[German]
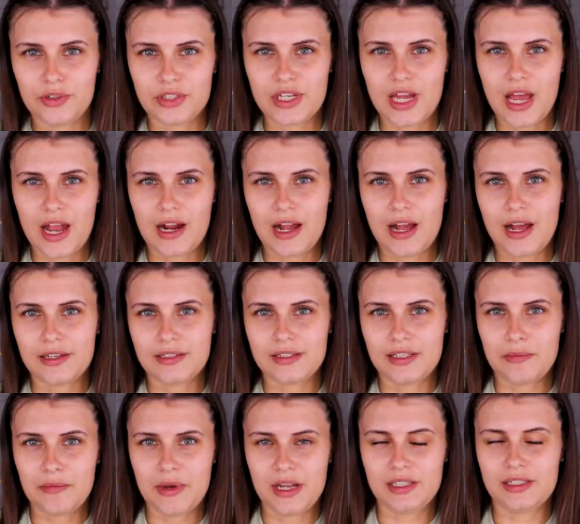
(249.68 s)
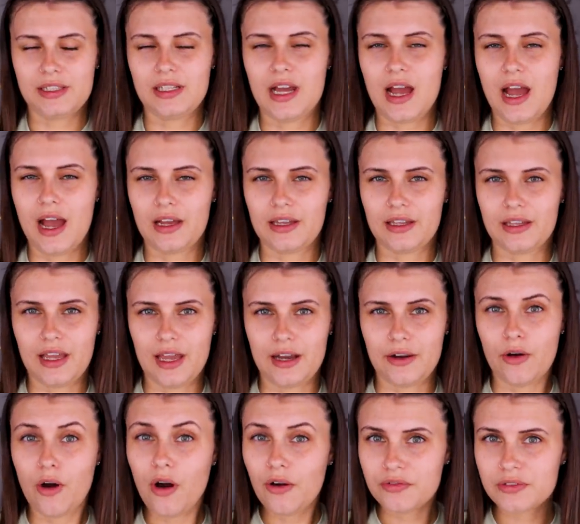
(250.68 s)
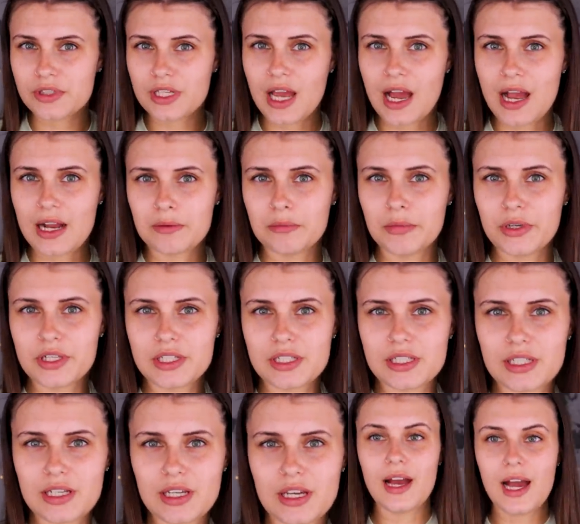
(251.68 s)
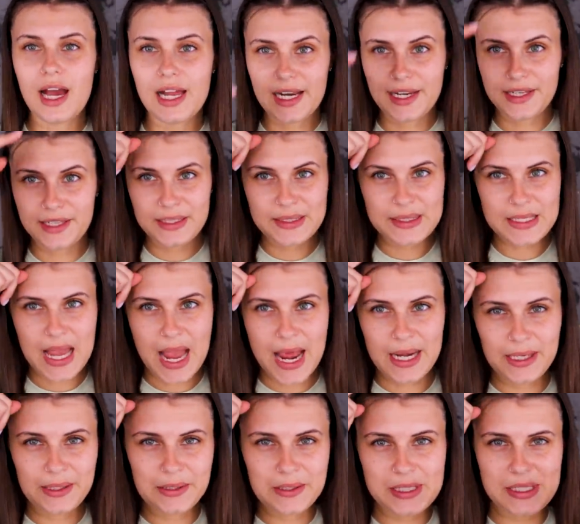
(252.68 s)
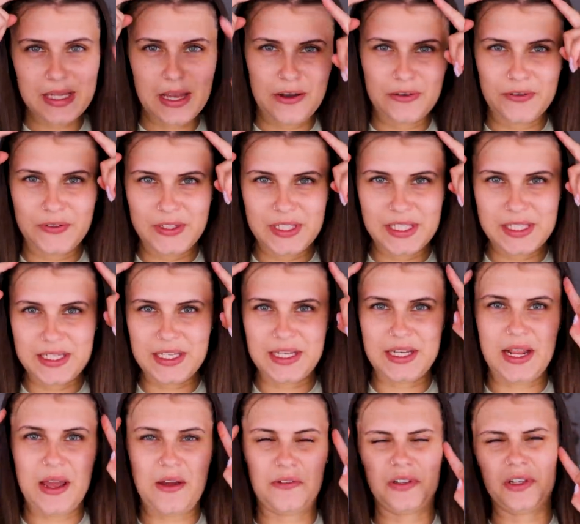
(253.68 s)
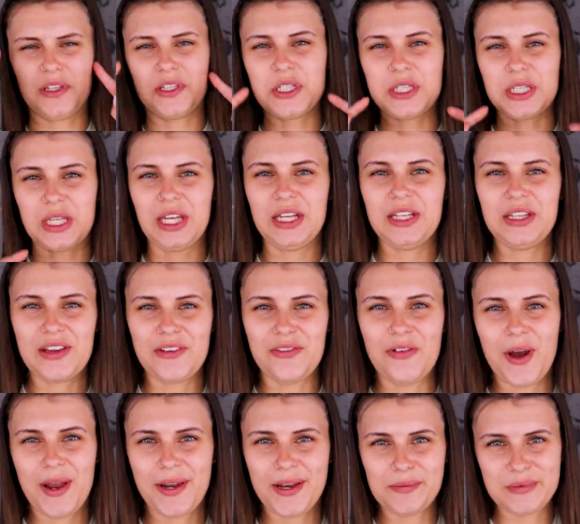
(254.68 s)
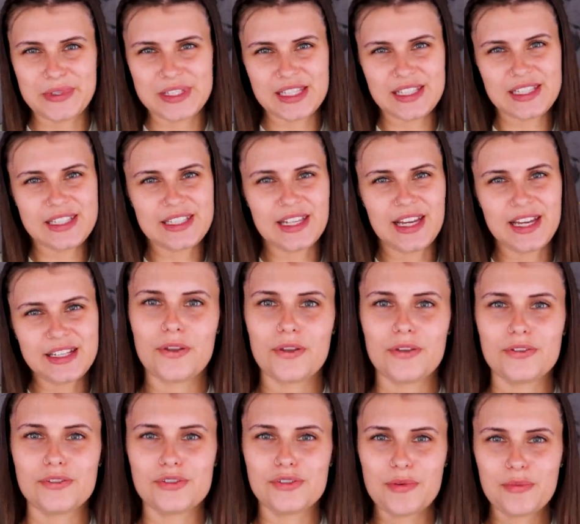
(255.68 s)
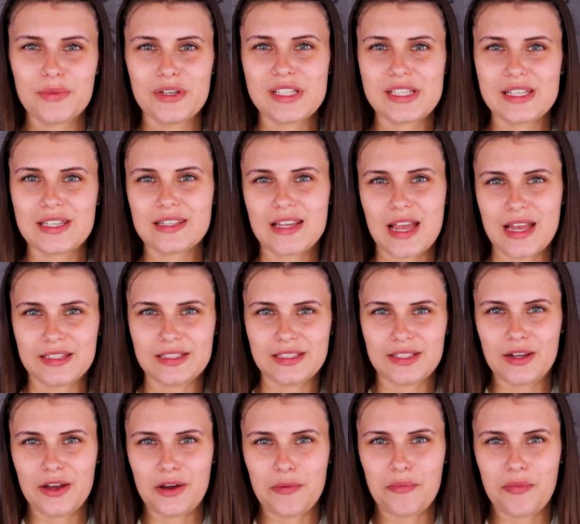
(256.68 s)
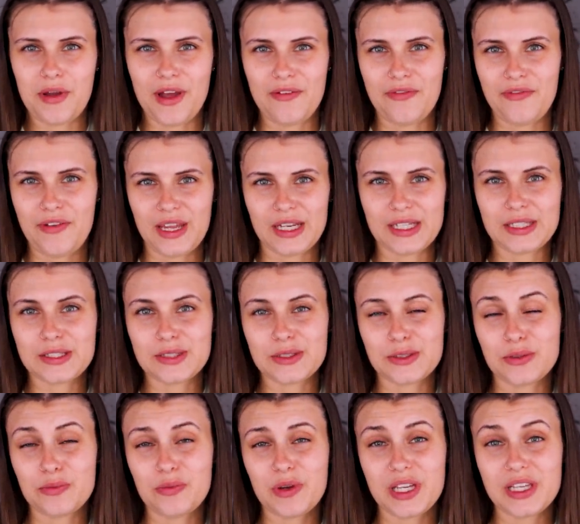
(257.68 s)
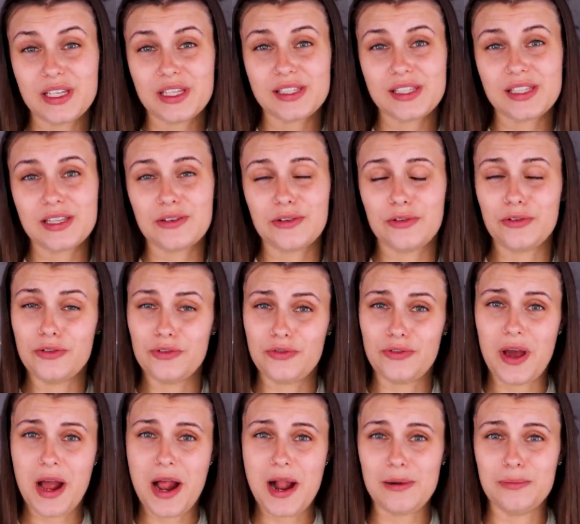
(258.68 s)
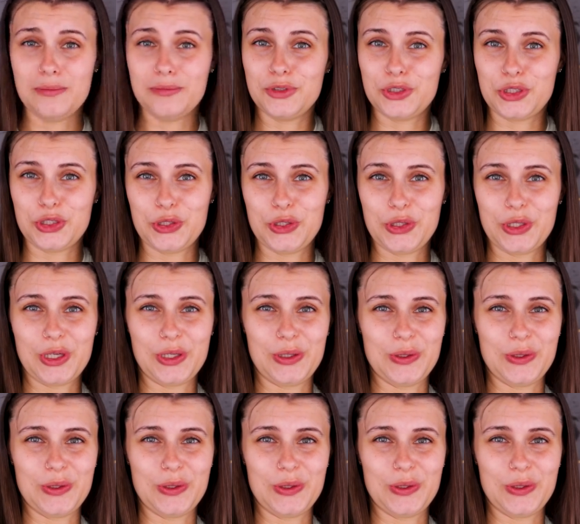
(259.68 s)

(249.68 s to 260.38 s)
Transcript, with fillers: für Tage, an denen man die Haare gerne offen tragen möchte allerdings keine Lust auf diese nervigen Strähnen hier vorne im Gesicht hat. Somit ist das Ganze doch perfekt, super easy und vor allem schön